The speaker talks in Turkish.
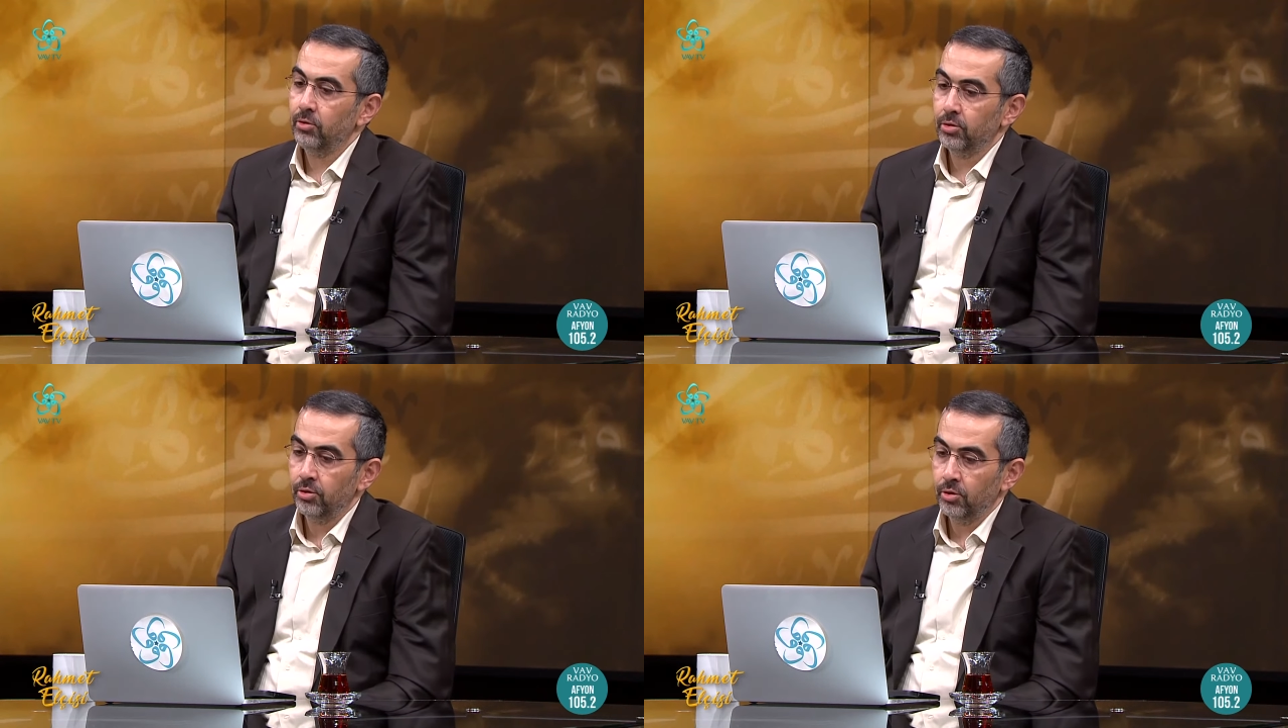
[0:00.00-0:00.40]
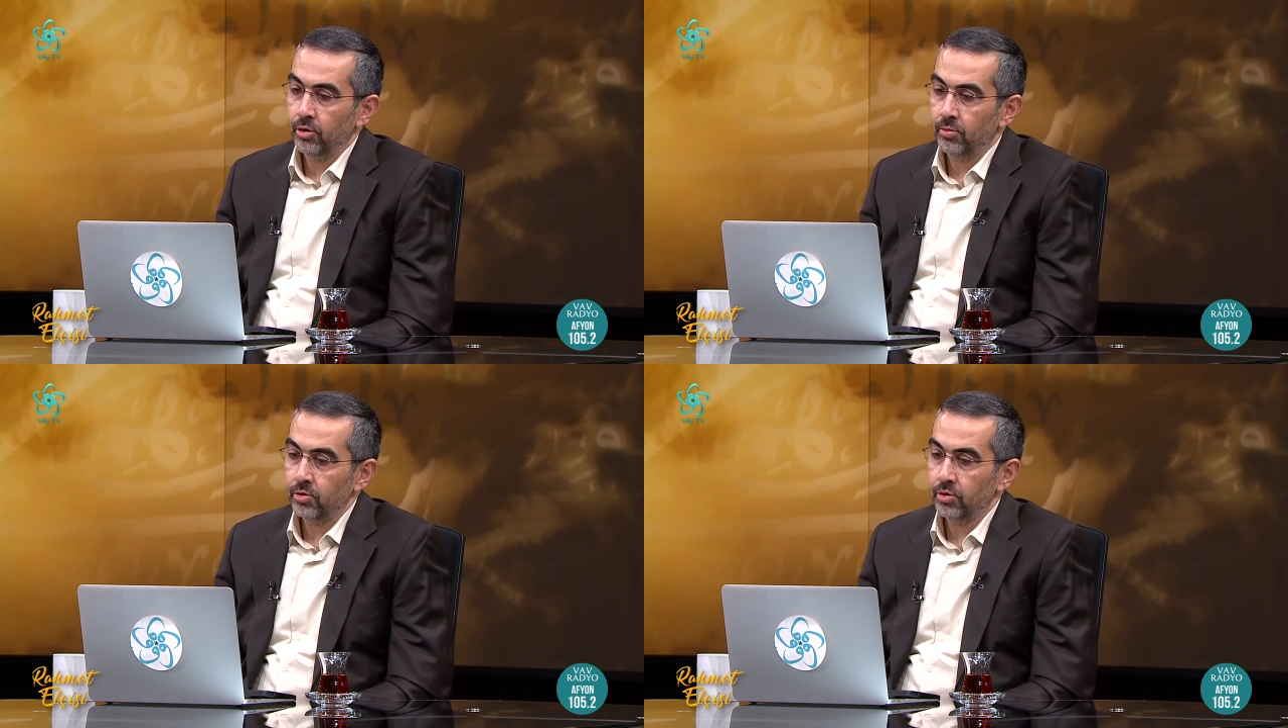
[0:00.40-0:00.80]
olduğunu
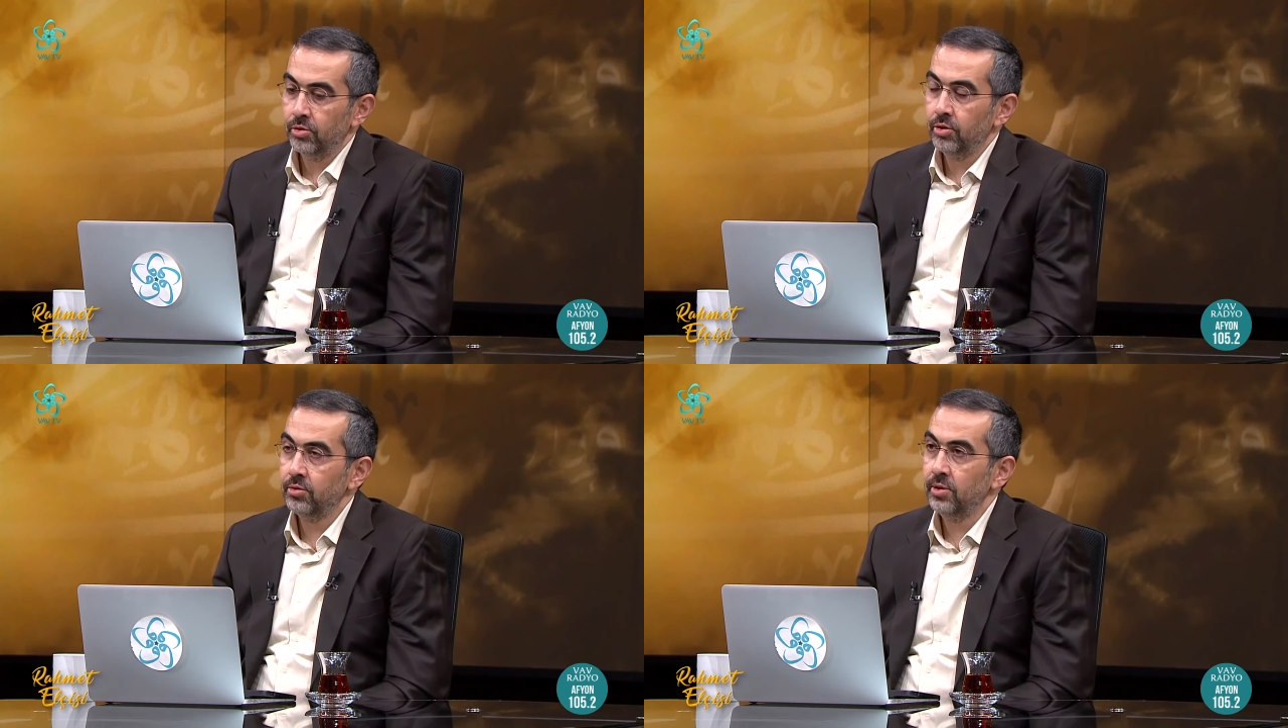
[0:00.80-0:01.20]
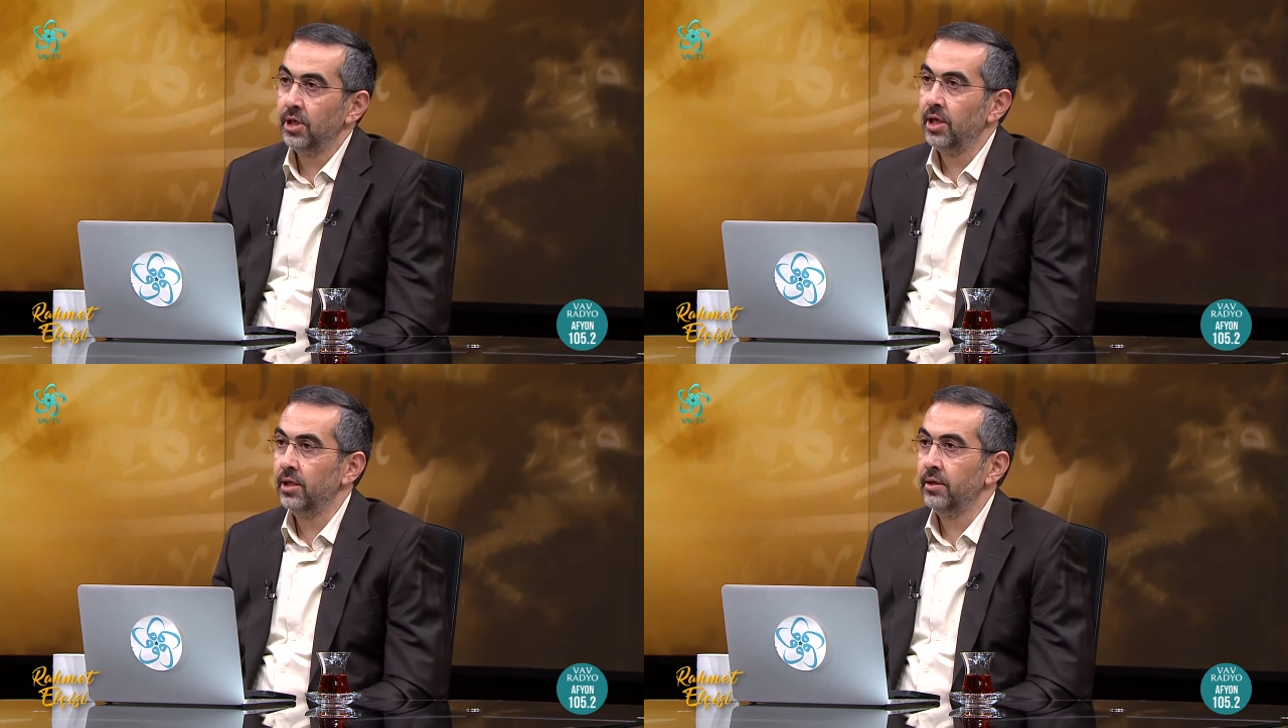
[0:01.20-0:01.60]
görmüş oluyoruz ve
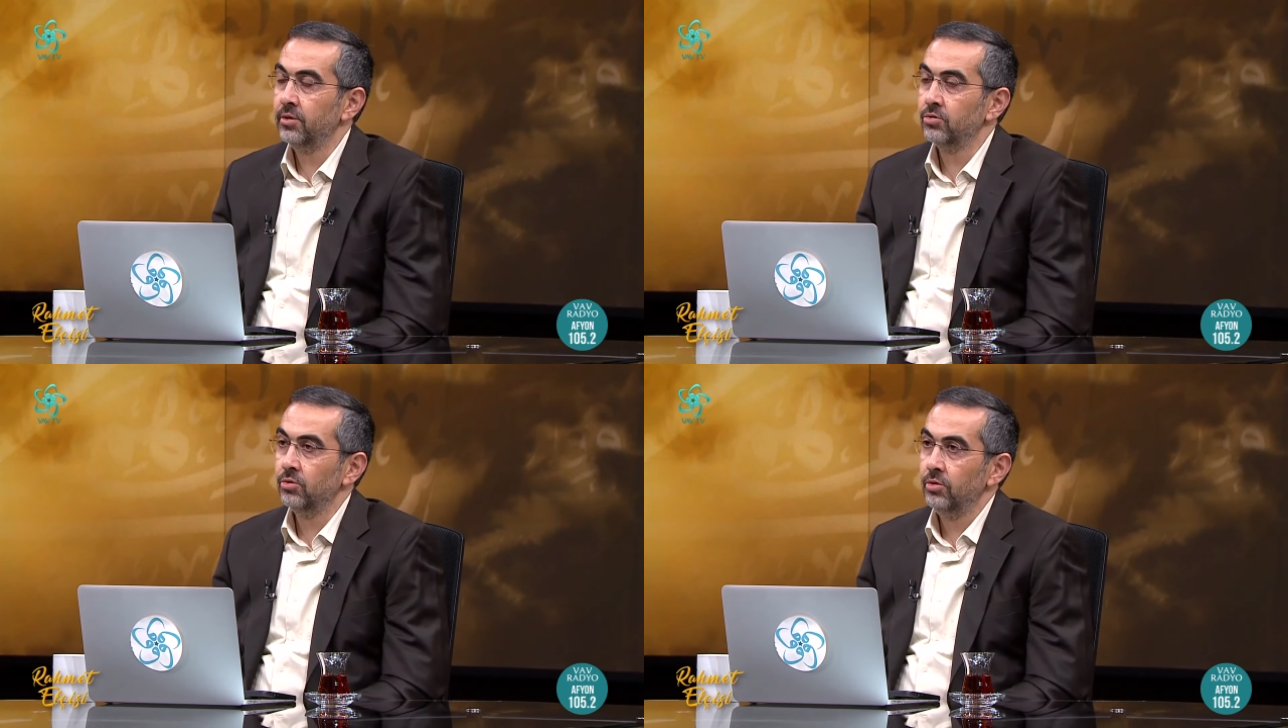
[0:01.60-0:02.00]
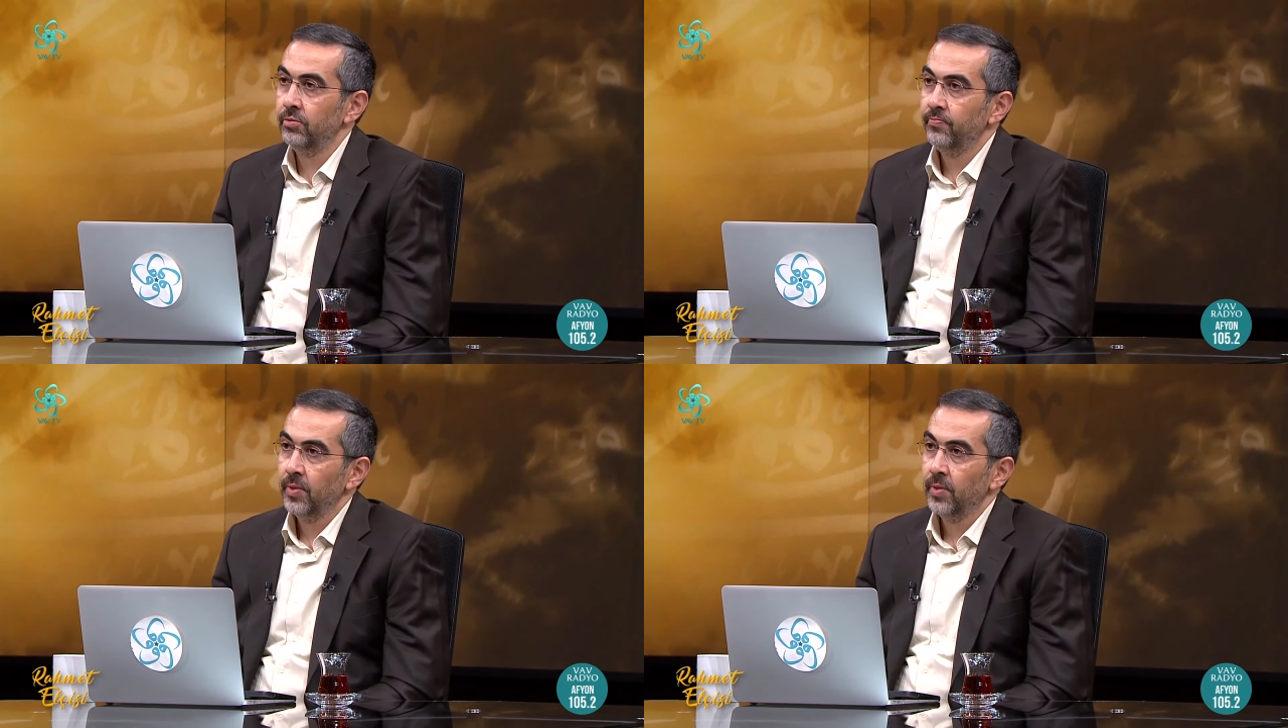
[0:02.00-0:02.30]
Allah Resulü